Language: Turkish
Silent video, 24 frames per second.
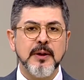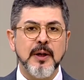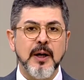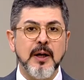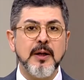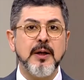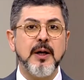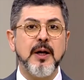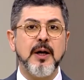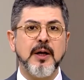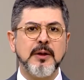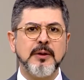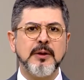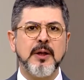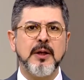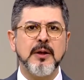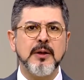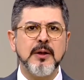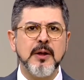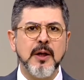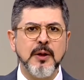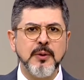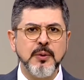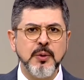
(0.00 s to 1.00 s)
El hayyel
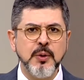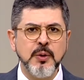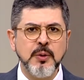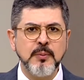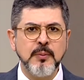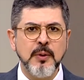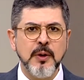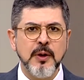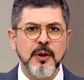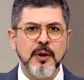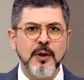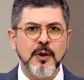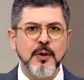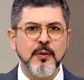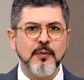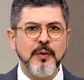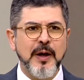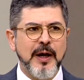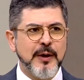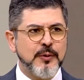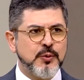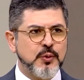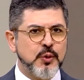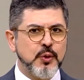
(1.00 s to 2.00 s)
kayyum ve
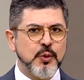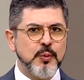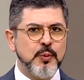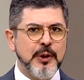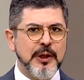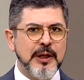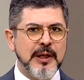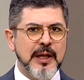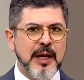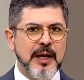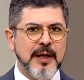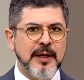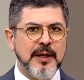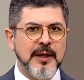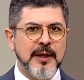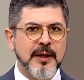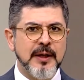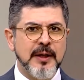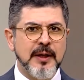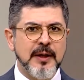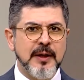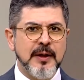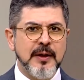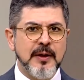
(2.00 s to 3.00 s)
etubu ileyh.
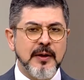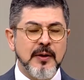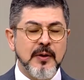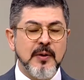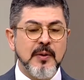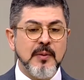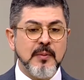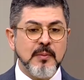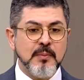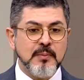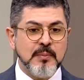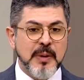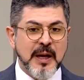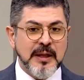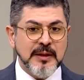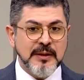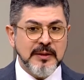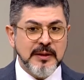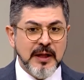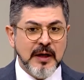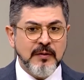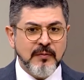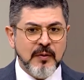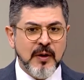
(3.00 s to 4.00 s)

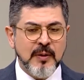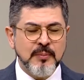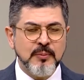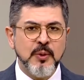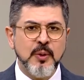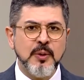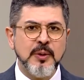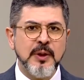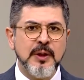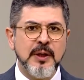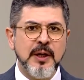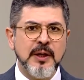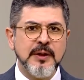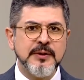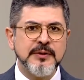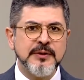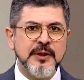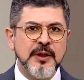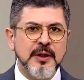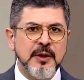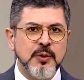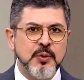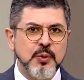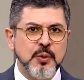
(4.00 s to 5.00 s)
Ben devamlı olarak
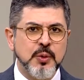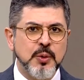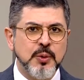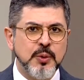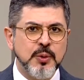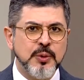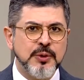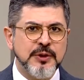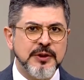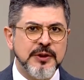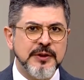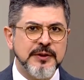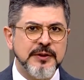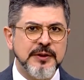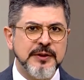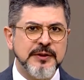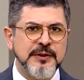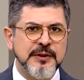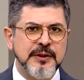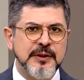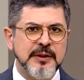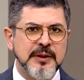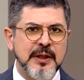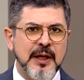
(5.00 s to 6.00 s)
sana kulluk
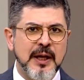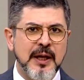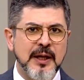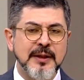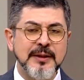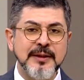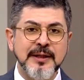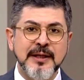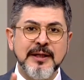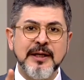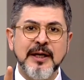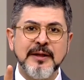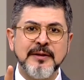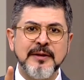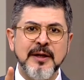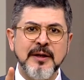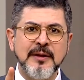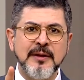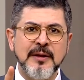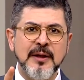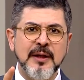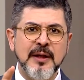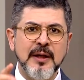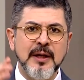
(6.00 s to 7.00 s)
çizgisinde. Dikkat
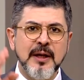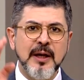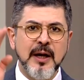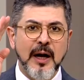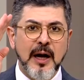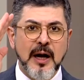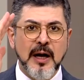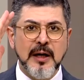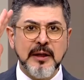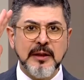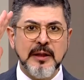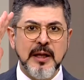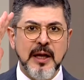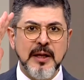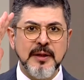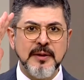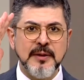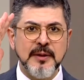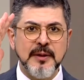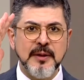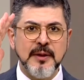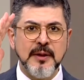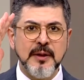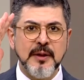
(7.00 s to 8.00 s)
et, aklen.
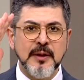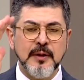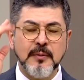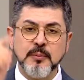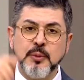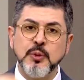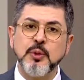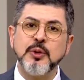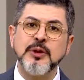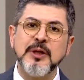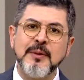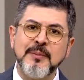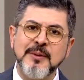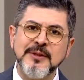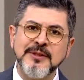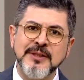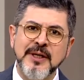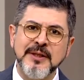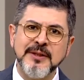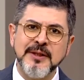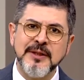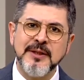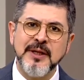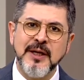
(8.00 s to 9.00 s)
Bunu
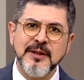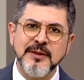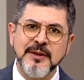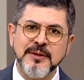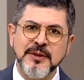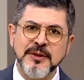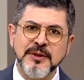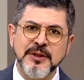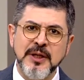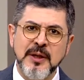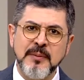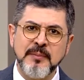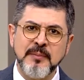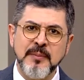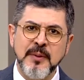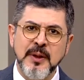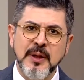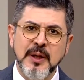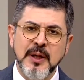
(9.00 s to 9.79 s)
Ramazan'da da anlatacağım.